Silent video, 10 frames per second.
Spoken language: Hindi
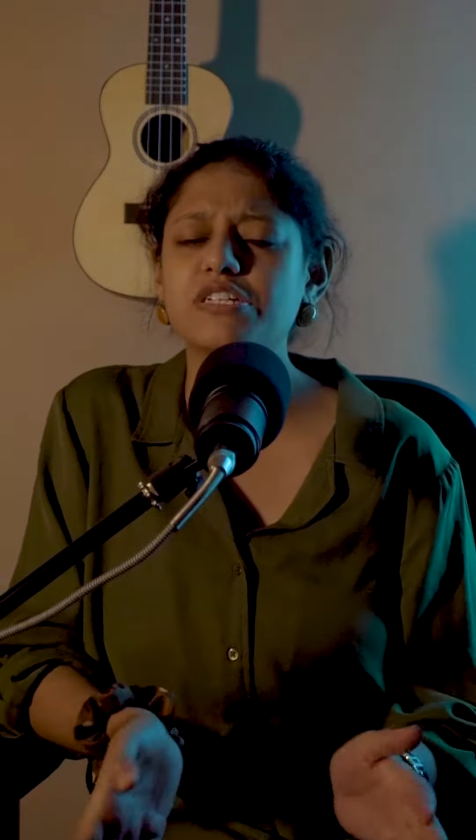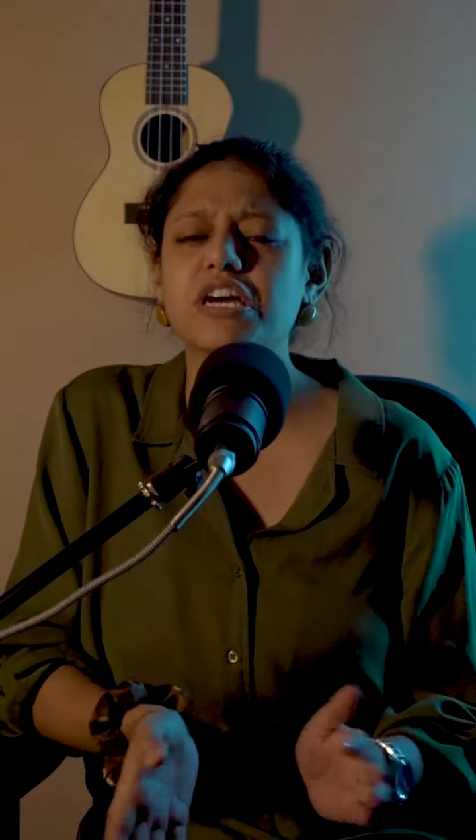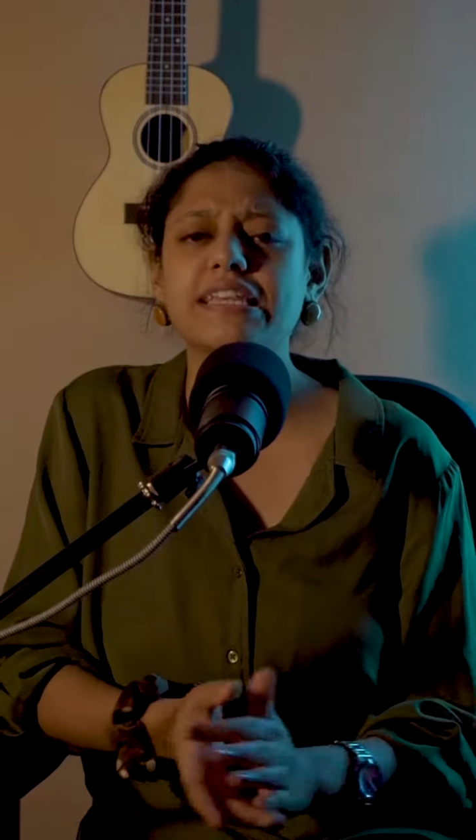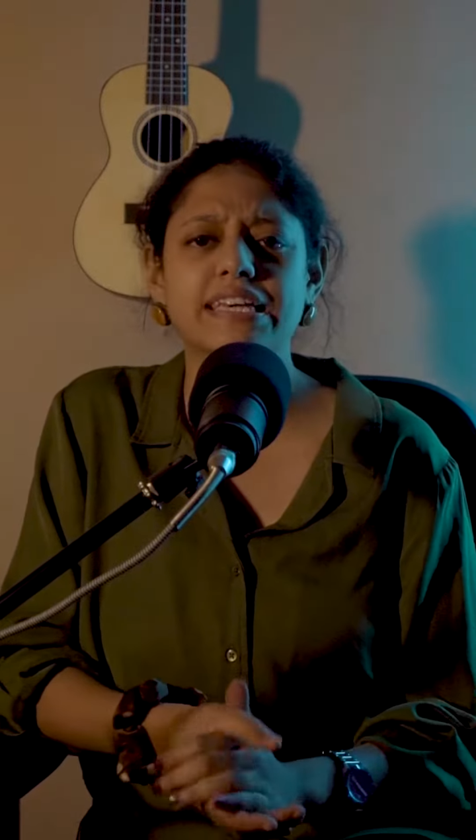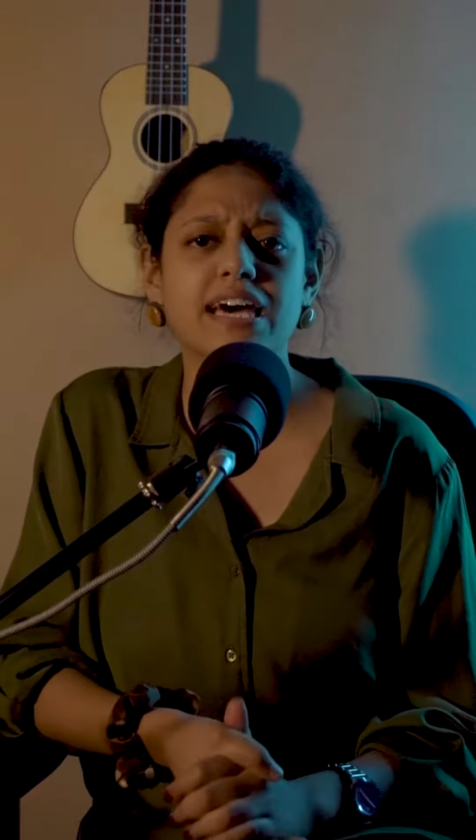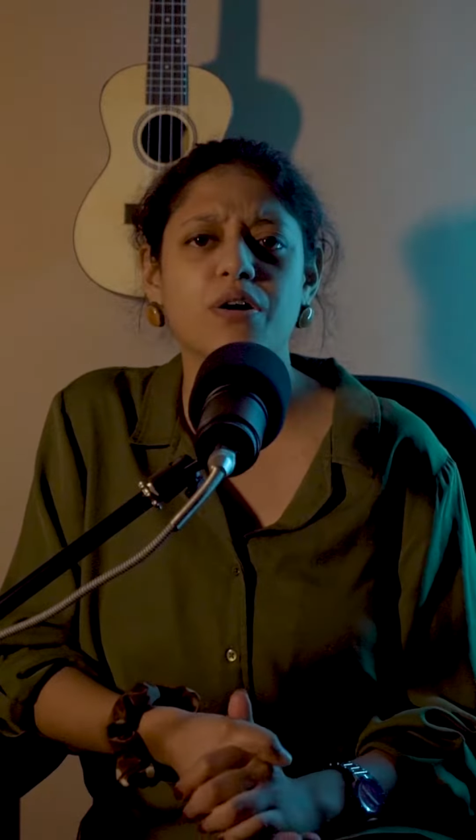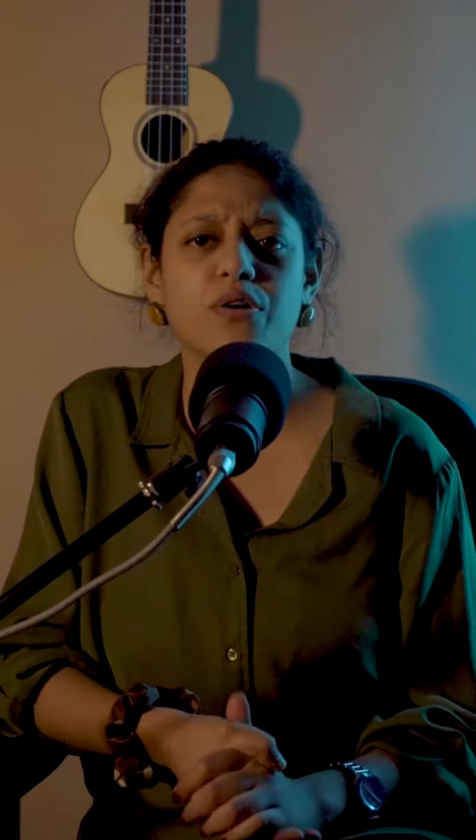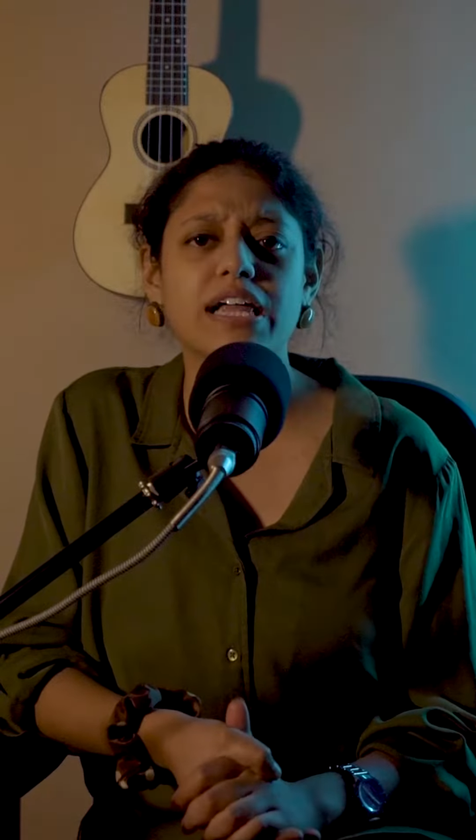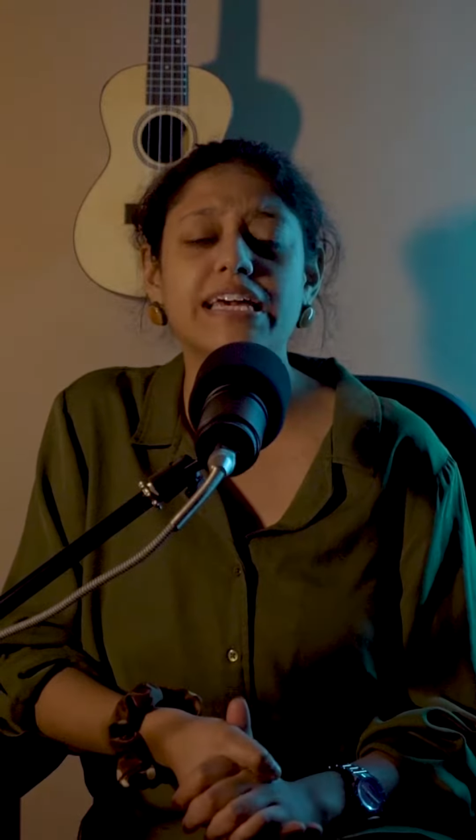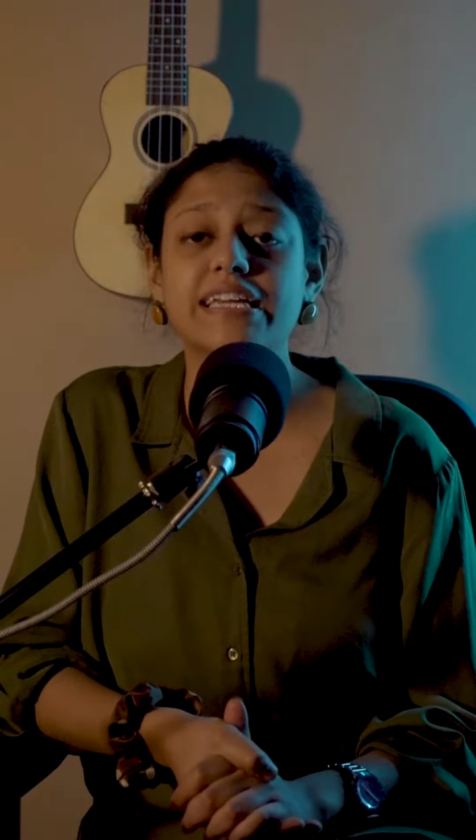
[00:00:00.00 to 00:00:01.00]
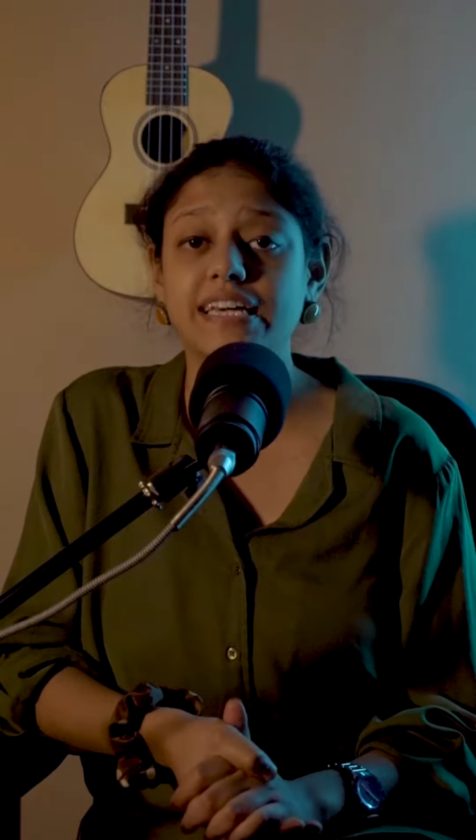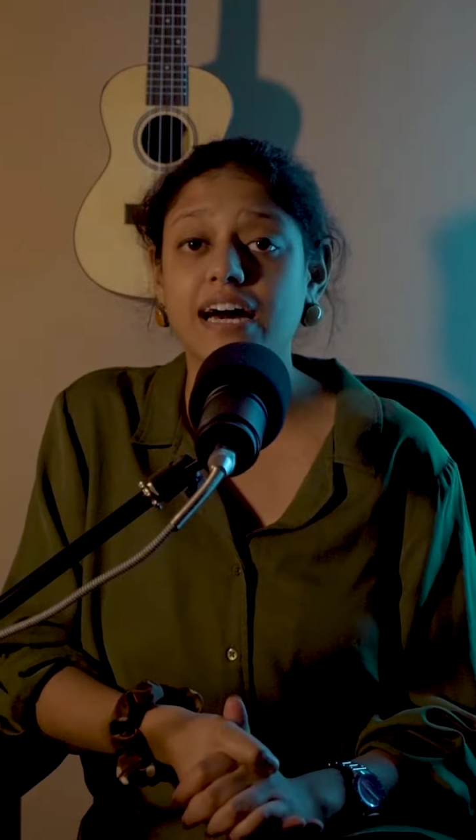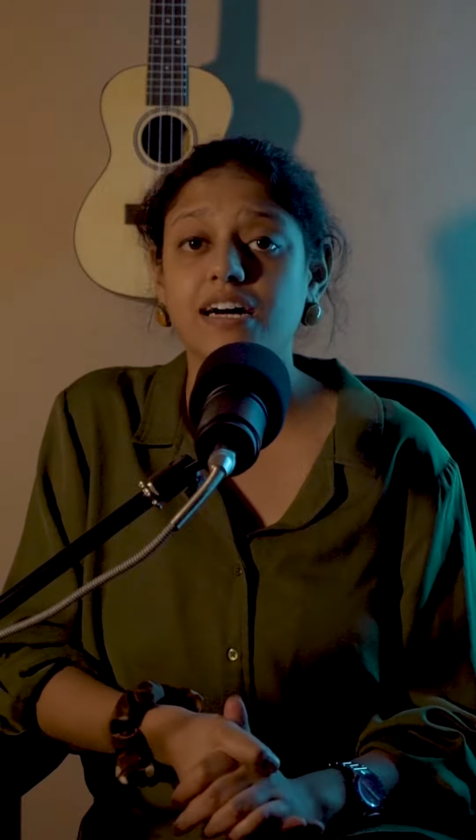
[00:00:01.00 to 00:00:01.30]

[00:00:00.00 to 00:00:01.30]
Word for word: मैं शायद किया होगा लेकिन क्या